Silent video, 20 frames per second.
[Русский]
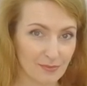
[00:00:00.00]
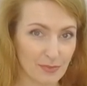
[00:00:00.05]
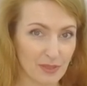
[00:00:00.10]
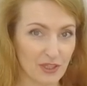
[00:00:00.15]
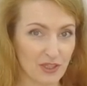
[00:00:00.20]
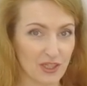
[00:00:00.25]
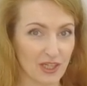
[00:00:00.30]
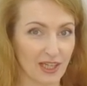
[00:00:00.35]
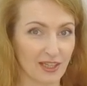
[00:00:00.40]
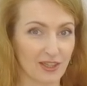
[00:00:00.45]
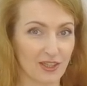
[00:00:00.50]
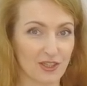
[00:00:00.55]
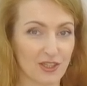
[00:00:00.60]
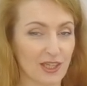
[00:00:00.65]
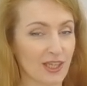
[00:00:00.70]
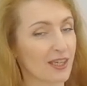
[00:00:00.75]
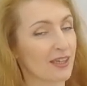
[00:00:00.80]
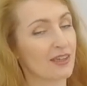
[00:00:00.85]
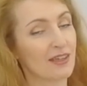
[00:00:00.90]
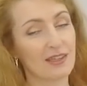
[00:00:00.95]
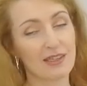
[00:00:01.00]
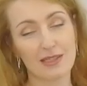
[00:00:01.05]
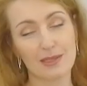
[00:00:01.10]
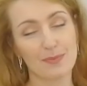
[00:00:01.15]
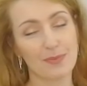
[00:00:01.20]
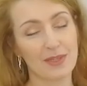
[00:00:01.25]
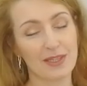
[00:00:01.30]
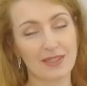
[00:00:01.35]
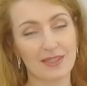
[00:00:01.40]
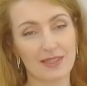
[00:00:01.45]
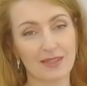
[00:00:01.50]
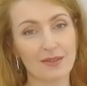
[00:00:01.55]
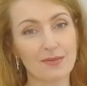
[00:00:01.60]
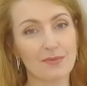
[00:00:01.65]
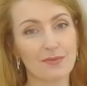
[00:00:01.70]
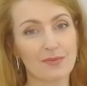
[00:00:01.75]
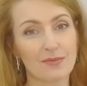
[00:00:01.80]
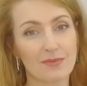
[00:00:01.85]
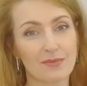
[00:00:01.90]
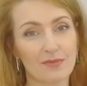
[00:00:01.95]
перчаточки и спите
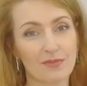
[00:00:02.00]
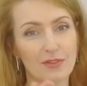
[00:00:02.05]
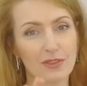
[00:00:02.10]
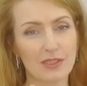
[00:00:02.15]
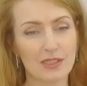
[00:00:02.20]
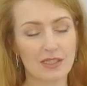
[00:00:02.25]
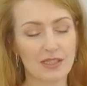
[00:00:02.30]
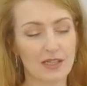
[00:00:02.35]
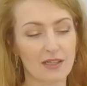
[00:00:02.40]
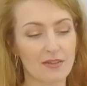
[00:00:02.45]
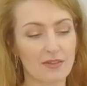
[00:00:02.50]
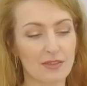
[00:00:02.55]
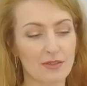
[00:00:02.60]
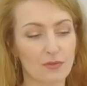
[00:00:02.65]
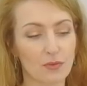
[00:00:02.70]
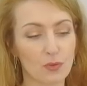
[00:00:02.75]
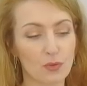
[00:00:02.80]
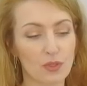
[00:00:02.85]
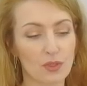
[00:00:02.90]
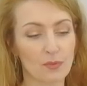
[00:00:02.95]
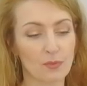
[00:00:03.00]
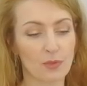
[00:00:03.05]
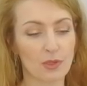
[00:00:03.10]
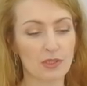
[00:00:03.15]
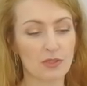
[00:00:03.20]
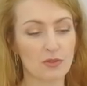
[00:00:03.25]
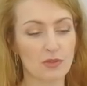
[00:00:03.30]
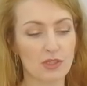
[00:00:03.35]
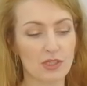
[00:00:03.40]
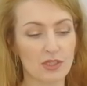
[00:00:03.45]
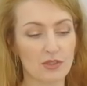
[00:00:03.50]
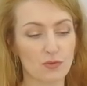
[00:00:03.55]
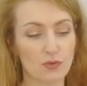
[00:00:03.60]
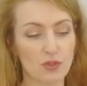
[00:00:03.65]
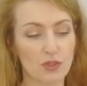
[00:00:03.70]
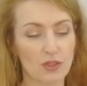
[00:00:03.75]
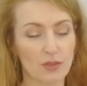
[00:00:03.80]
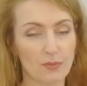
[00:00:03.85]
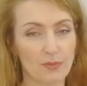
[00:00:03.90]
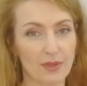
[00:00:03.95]
вы скорее всего утром проснетесь
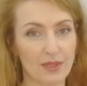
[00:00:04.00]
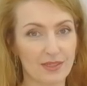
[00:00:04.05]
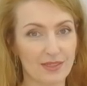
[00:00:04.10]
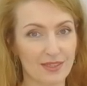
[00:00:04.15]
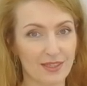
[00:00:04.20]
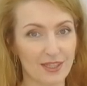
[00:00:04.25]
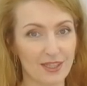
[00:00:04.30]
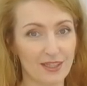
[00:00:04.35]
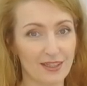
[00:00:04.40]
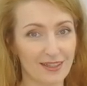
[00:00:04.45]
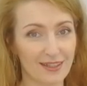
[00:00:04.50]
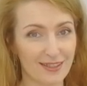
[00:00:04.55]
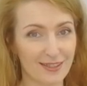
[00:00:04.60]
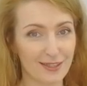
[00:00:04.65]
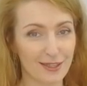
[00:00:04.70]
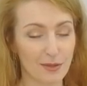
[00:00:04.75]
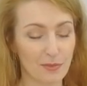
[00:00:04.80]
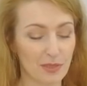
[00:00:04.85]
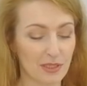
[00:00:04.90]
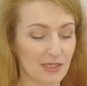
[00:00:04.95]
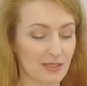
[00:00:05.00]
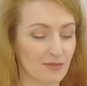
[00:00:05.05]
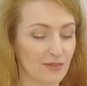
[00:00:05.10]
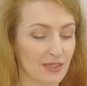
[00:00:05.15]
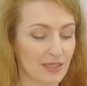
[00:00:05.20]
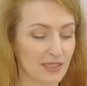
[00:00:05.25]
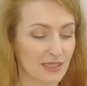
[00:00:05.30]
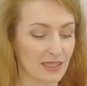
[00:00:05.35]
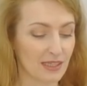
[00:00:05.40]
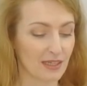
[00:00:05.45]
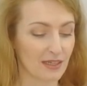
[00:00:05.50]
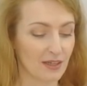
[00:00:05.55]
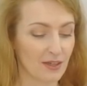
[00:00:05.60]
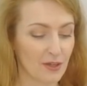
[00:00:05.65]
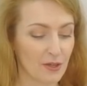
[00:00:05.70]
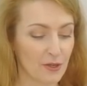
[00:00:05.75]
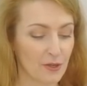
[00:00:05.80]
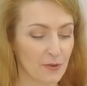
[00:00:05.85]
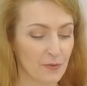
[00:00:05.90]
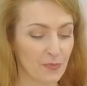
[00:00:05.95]
уже без них снимете во сне
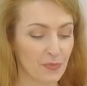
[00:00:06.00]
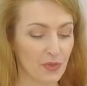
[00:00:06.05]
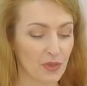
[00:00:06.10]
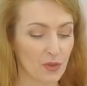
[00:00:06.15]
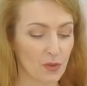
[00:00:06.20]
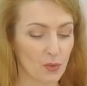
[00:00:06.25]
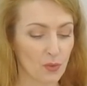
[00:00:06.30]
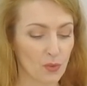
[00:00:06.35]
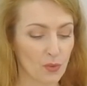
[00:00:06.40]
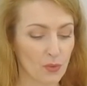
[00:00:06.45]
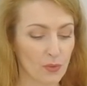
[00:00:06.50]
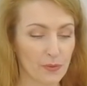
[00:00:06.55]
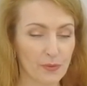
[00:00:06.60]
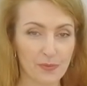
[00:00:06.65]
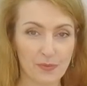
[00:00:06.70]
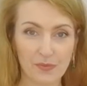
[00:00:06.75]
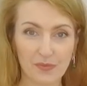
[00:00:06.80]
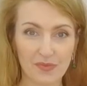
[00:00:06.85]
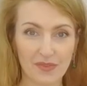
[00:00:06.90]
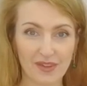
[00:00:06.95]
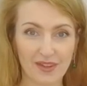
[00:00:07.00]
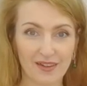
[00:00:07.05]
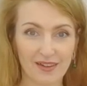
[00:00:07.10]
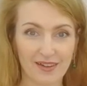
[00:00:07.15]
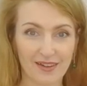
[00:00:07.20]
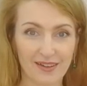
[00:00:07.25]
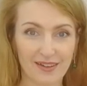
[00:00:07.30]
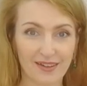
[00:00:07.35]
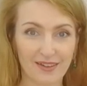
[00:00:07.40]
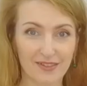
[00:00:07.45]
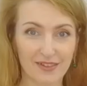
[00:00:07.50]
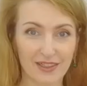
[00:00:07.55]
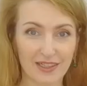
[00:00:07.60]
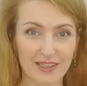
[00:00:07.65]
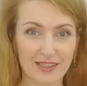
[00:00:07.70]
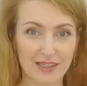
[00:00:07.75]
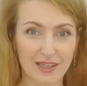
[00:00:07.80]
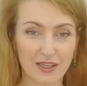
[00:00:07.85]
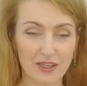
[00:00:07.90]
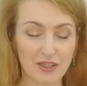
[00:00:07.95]
но э, как
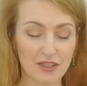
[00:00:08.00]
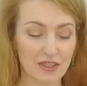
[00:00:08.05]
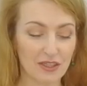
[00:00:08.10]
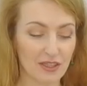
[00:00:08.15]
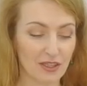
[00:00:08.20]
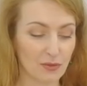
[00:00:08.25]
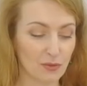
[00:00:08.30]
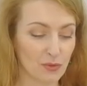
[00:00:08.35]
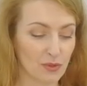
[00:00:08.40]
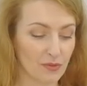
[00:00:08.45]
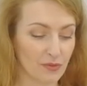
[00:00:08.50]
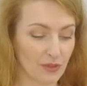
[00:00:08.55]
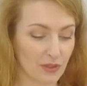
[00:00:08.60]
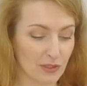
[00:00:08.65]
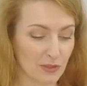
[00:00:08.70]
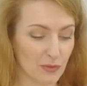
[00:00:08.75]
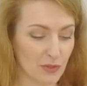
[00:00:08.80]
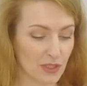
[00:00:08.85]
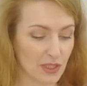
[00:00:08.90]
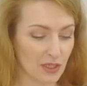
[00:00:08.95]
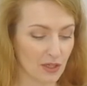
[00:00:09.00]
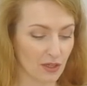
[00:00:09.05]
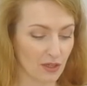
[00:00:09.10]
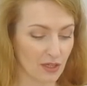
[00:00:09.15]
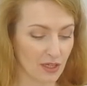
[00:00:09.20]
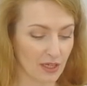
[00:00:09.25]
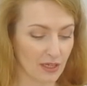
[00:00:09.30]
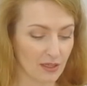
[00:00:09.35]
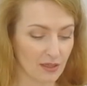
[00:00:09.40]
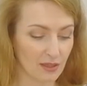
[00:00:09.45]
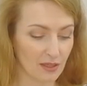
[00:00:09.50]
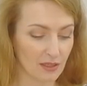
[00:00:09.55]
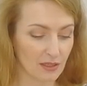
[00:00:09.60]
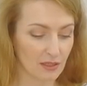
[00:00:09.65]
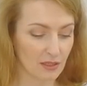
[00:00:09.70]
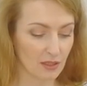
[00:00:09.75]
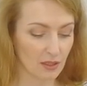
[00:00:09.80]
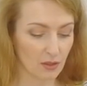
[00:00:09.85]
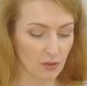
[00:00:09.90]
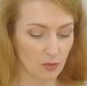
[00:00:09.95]
говорится они дадут эффект слушайте какая
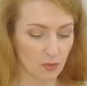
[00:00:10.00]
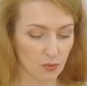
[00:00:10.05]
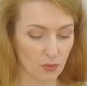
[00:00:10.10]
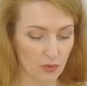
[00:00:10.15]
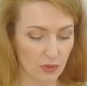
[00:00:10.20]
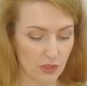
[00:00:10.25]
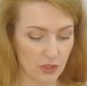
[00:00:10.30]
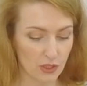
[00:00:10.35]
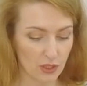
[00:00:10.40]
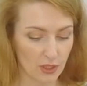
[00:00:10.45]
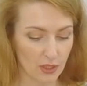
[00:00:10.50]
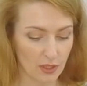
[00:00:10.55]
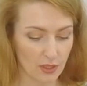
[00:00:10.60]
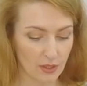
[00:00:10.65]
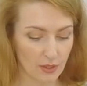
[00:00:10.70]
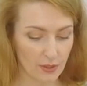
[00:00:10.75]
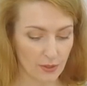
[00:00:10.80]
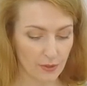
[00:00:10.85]
гладкая кожа